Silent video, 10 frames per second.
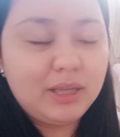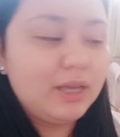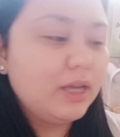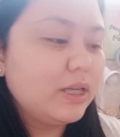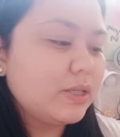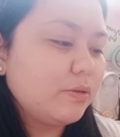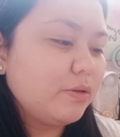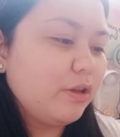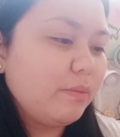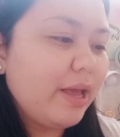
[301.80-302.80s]
So,
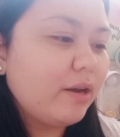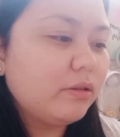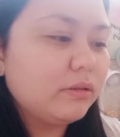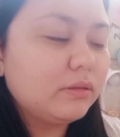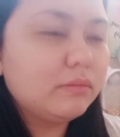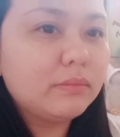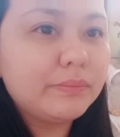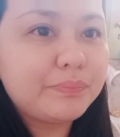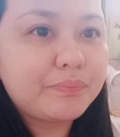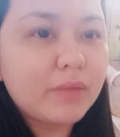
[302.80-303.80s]
yun. Meron,
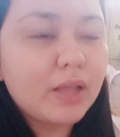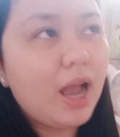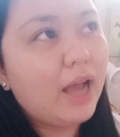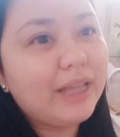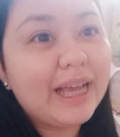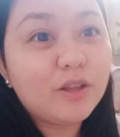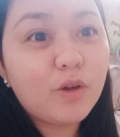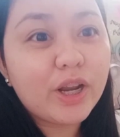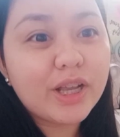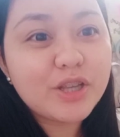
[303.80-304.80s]
ah, nakita ko rin
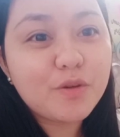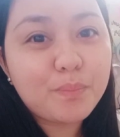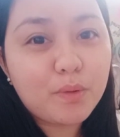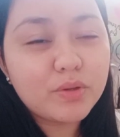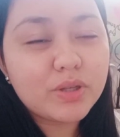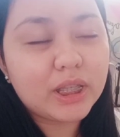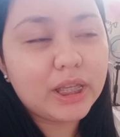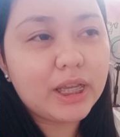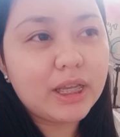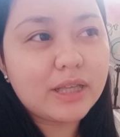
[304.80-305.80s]
kasi yung post
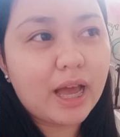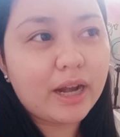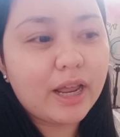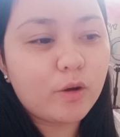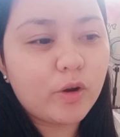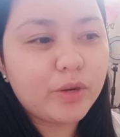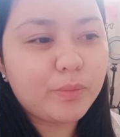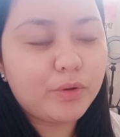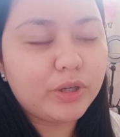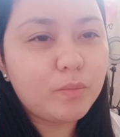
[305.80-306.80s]
ni Sarah Geronimo
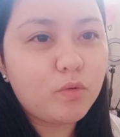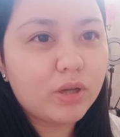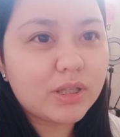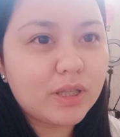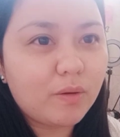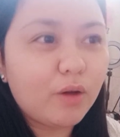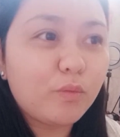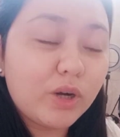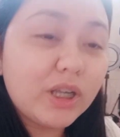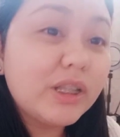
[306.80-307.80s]
na bukas daw ang
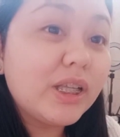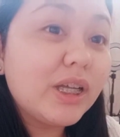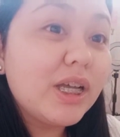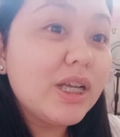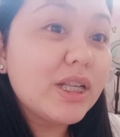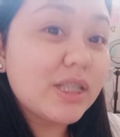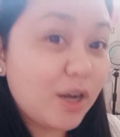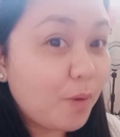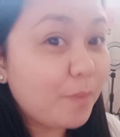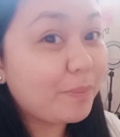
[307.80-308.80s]
World sa
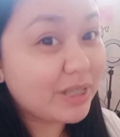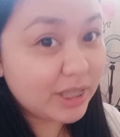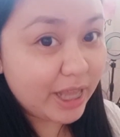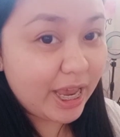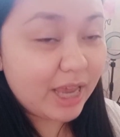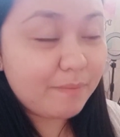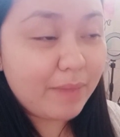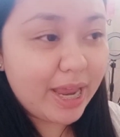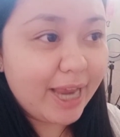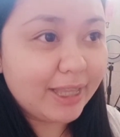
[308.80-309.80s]
Lompas Day,
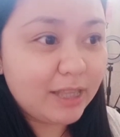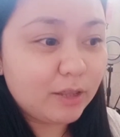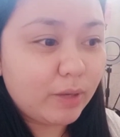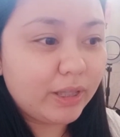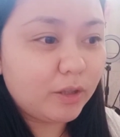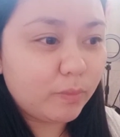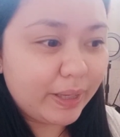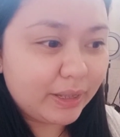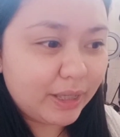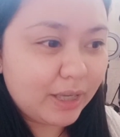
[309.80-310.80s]
May 18,
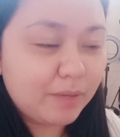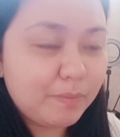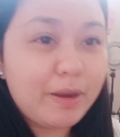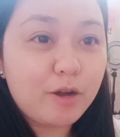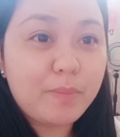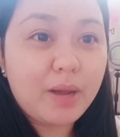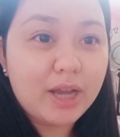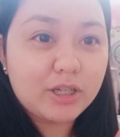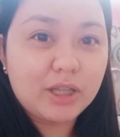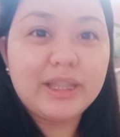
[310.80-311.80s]
2020, diba meron pa
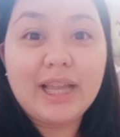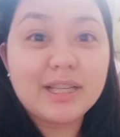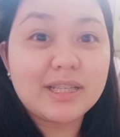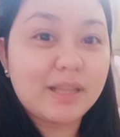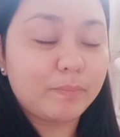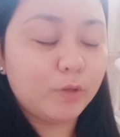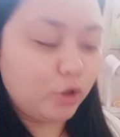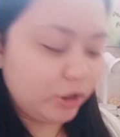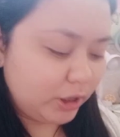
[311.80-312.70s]
nga siyang dance step doon